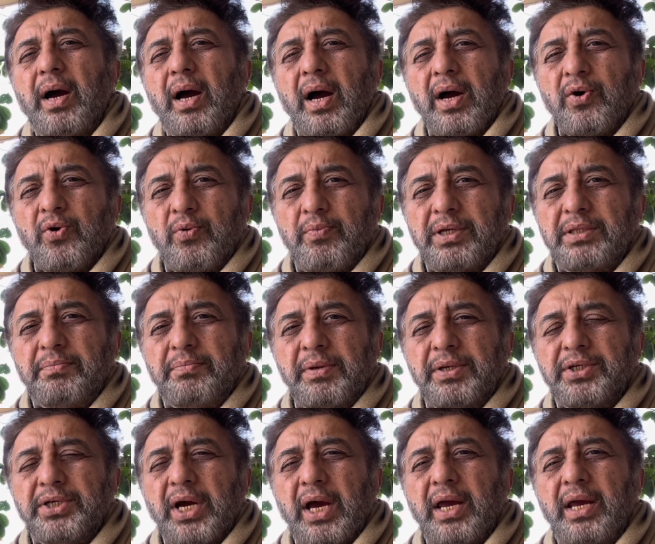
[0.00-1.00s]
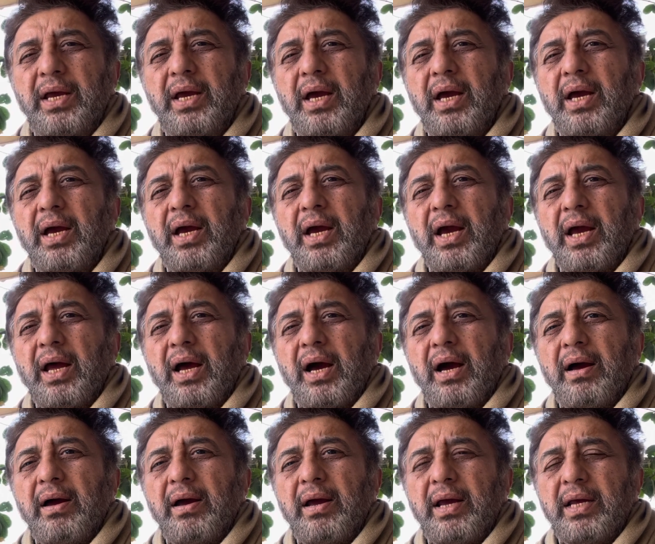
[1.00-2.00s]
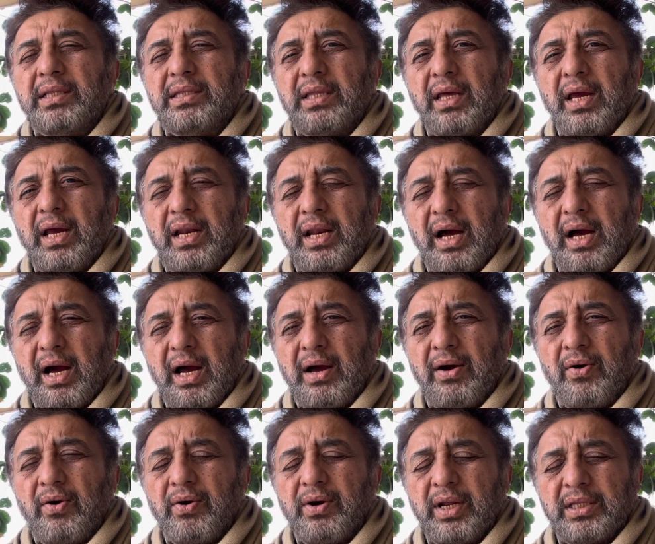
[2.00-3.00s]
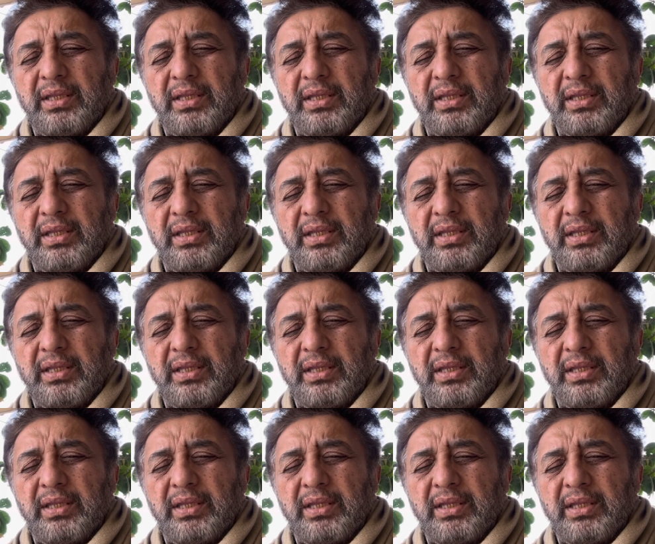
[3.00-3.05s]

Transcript: हकूमत में जाएं और